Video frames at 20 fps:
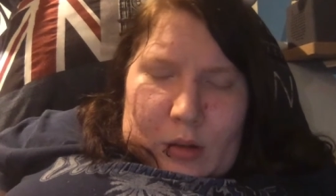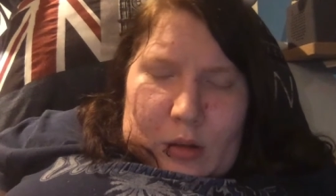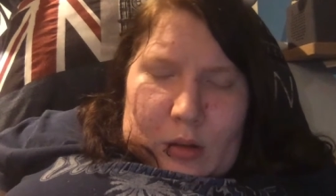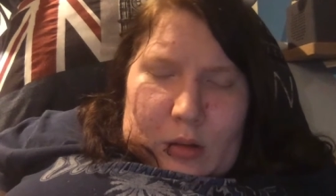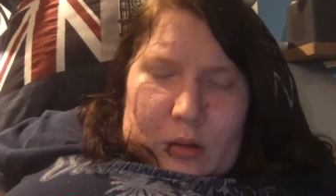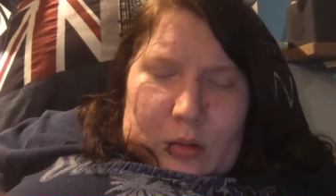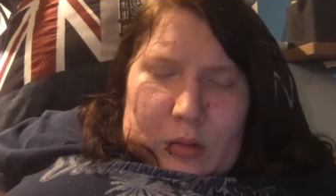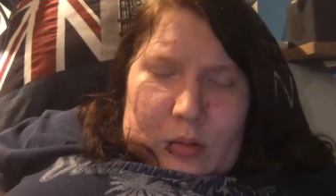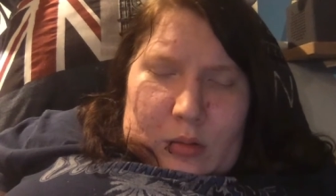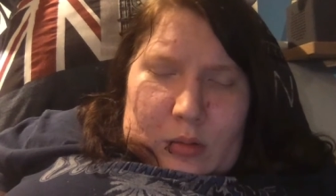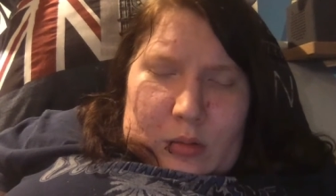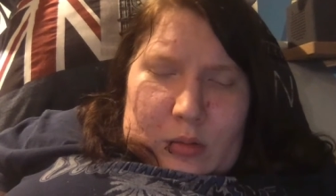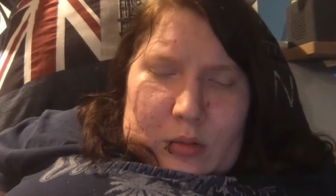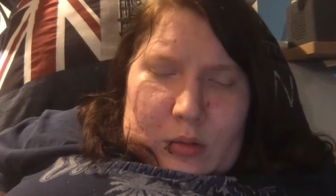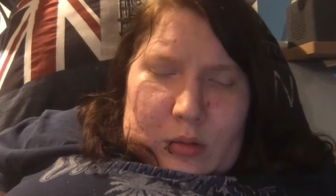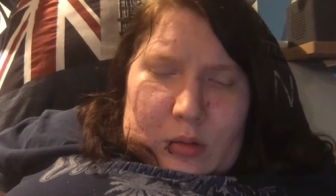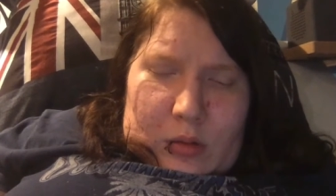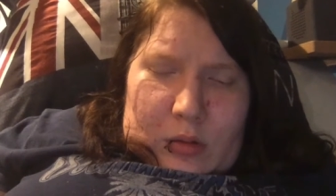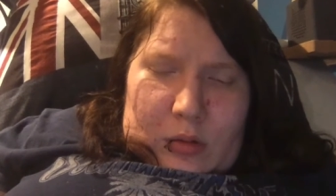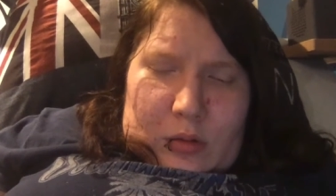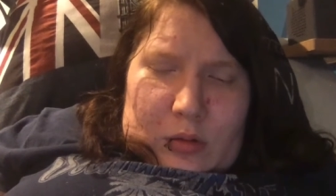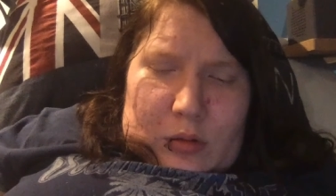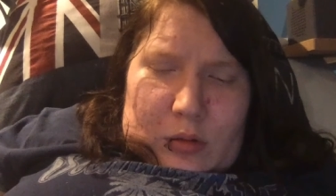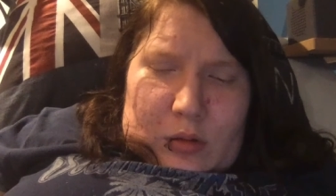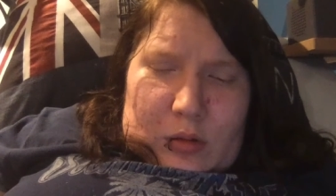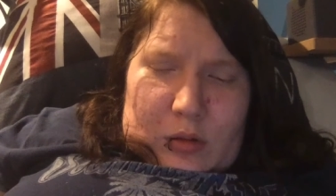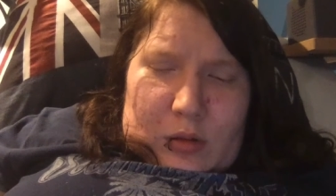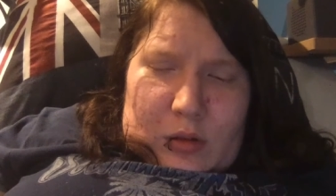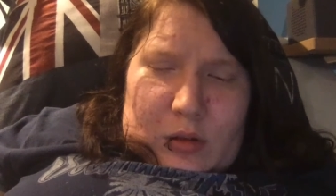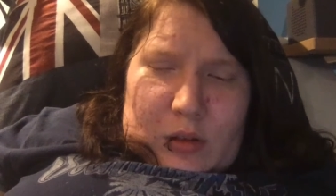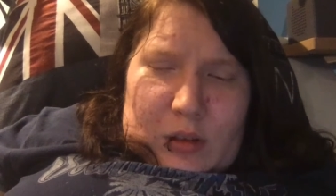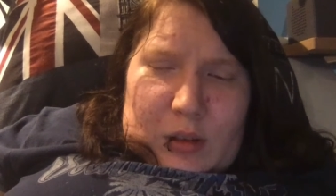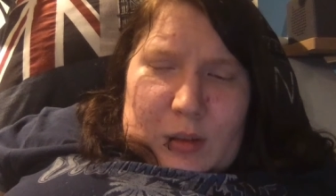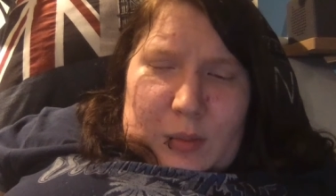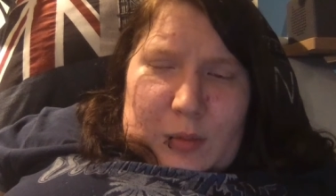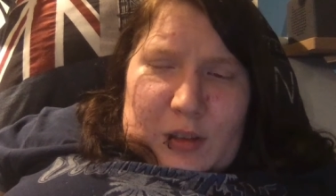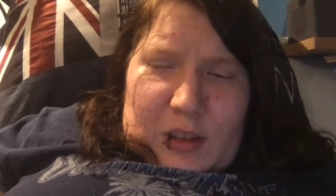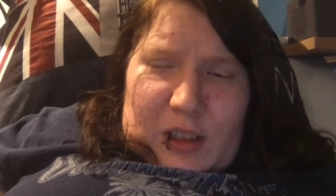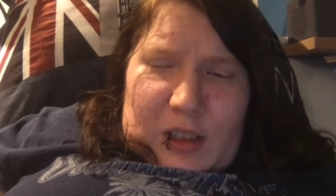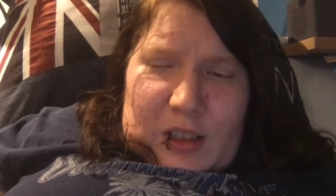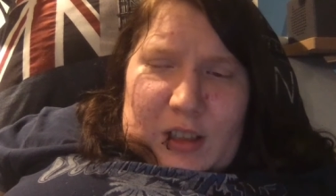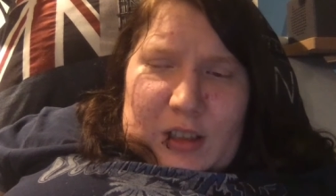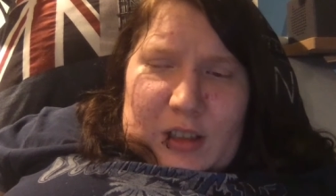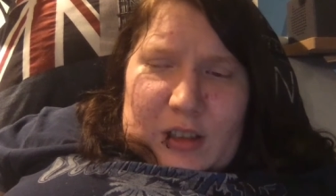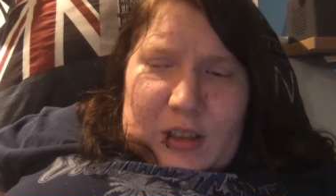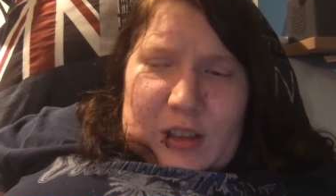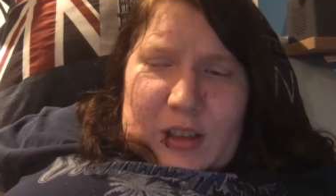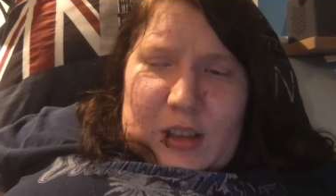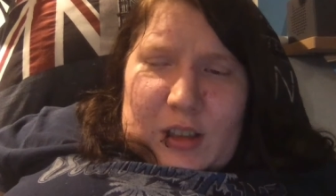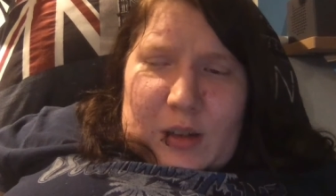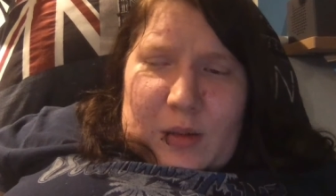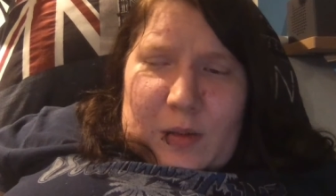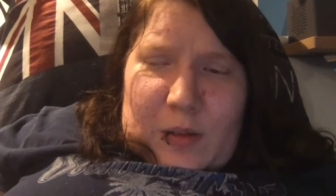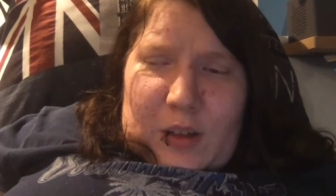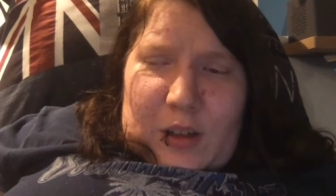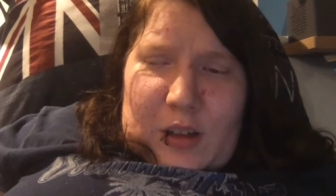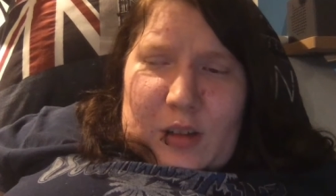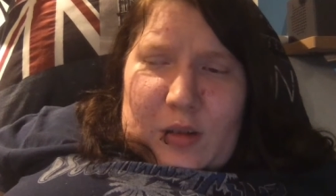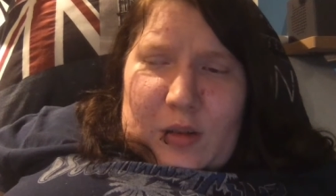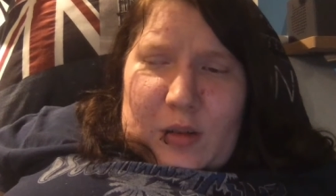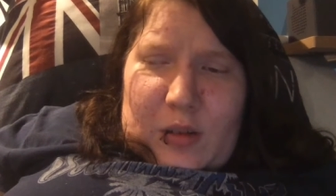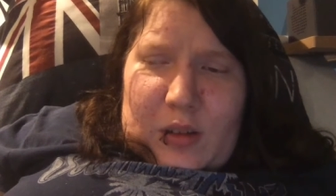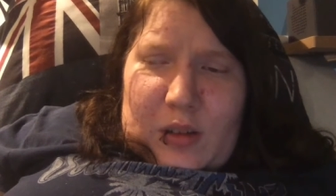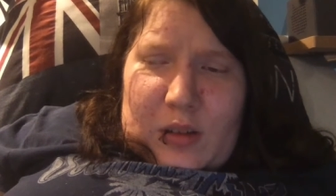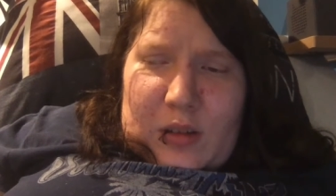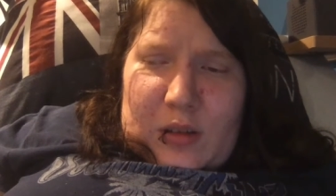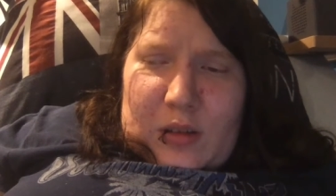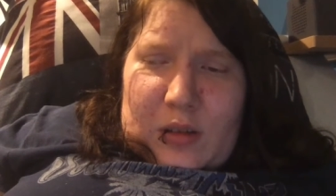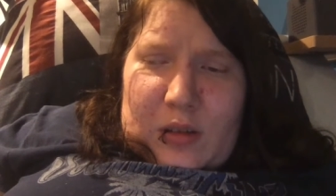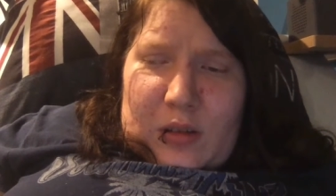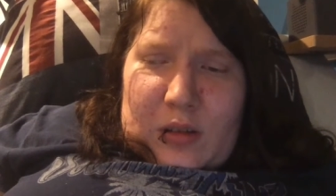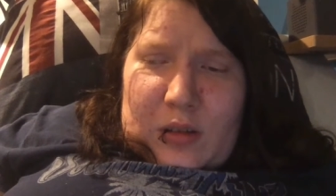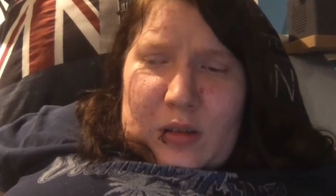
Und sonst gibt es eigentlich nicht viel Neues.